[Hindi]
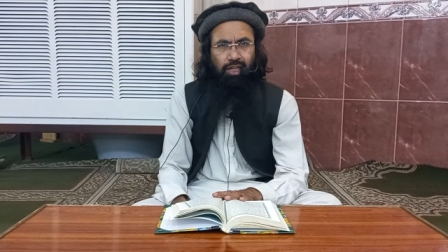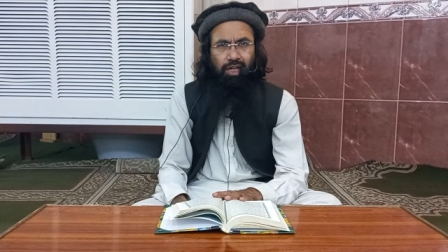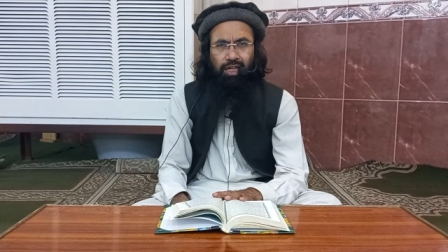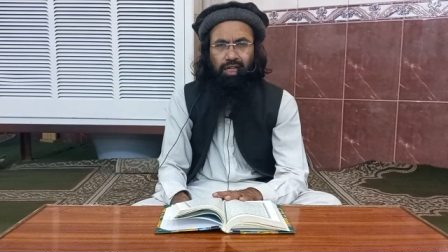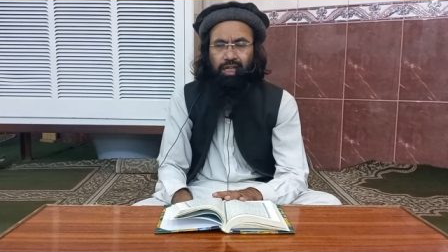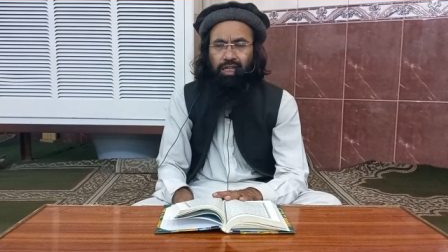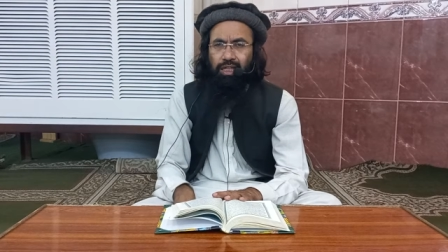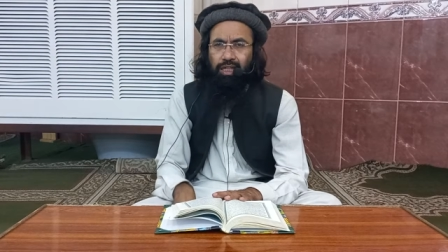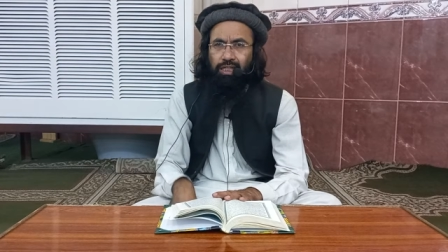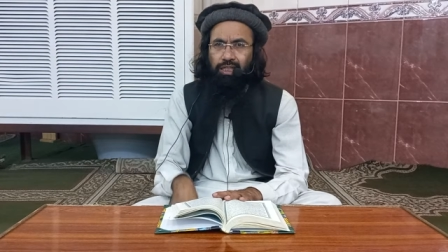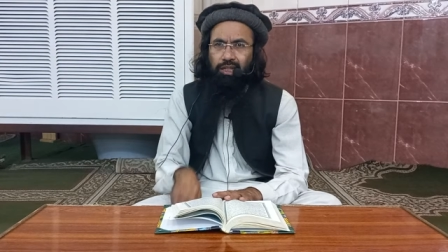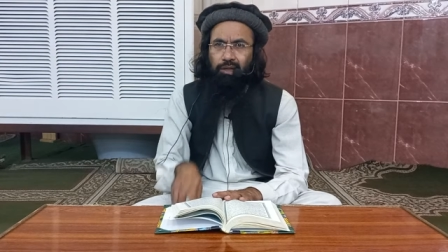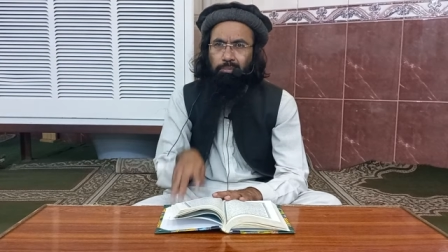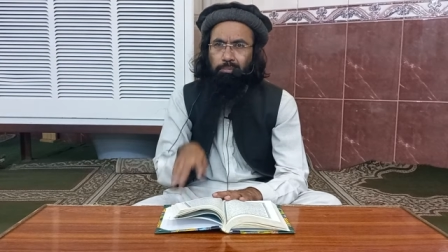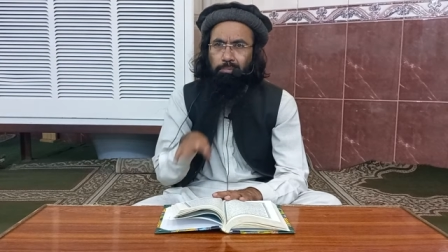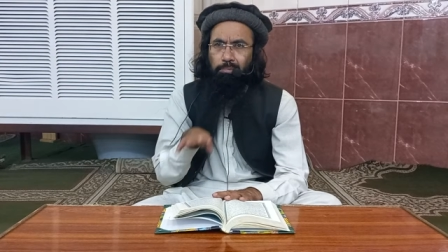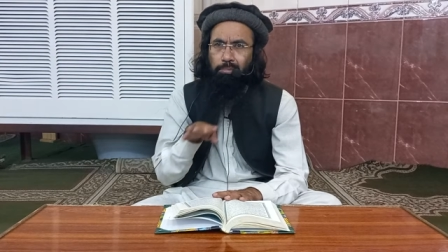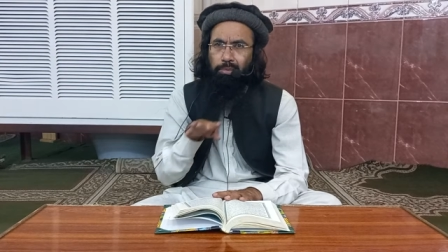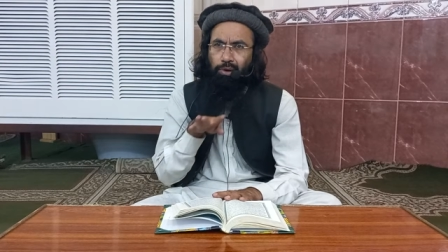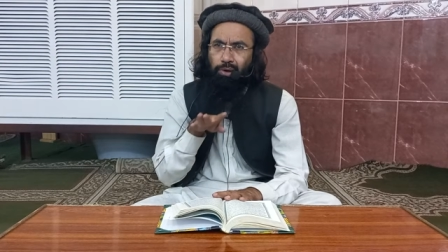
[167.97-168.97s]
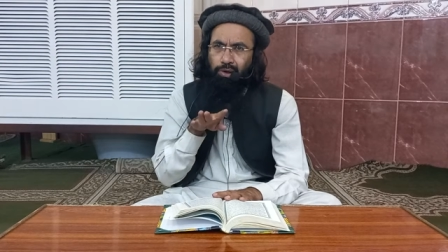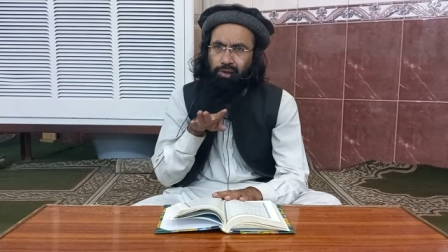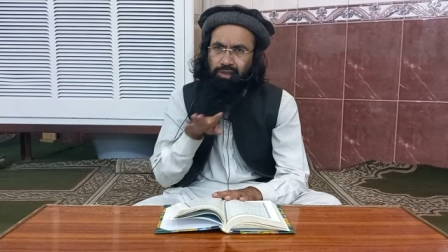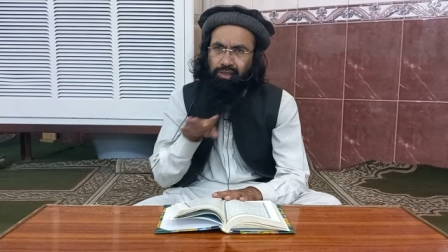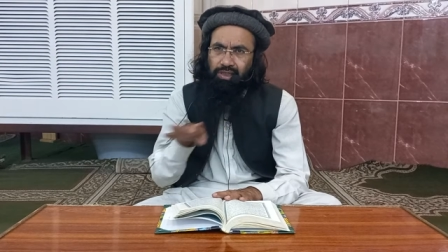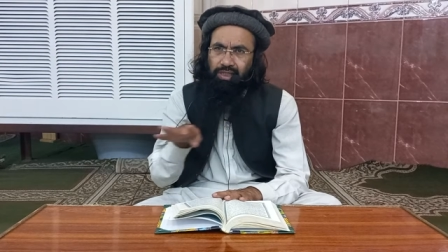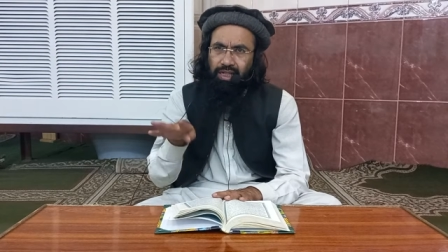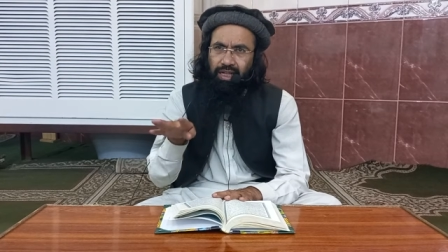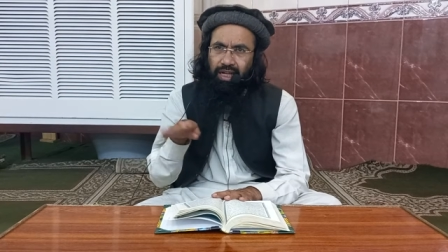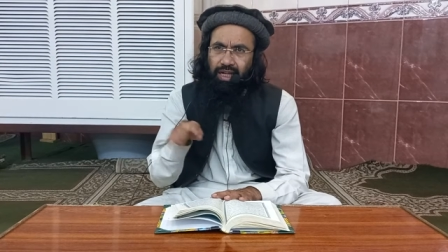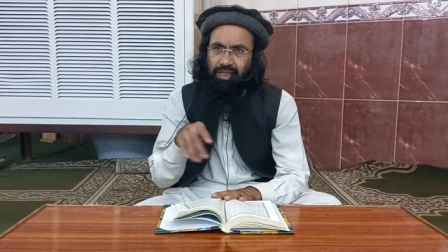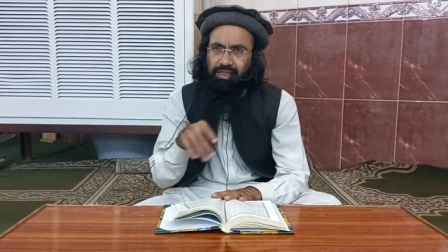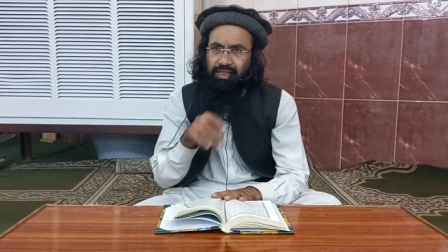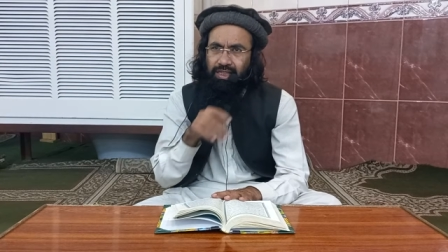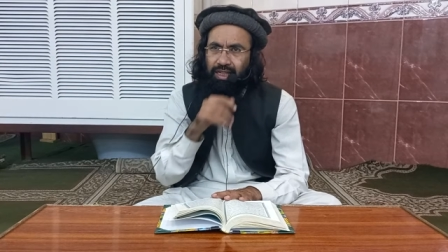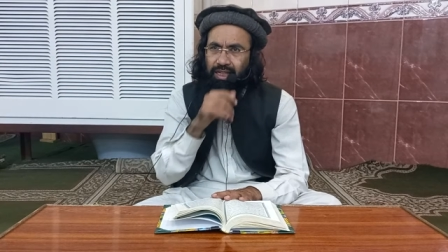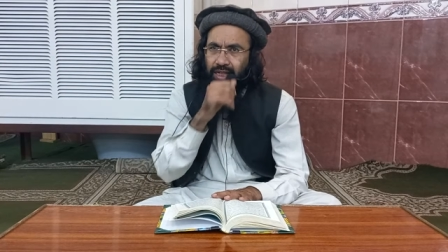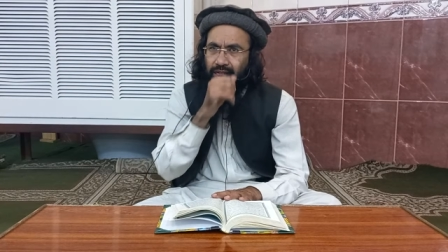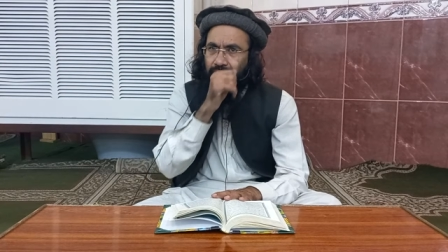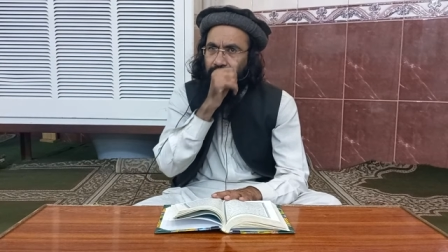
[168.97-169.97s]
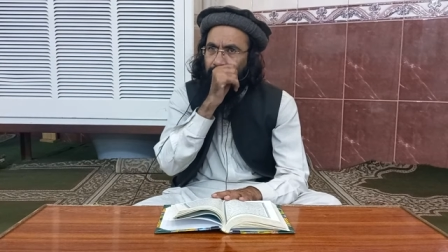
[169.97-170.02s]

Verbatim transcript: तारीख के अंदर बहुत से ऐसे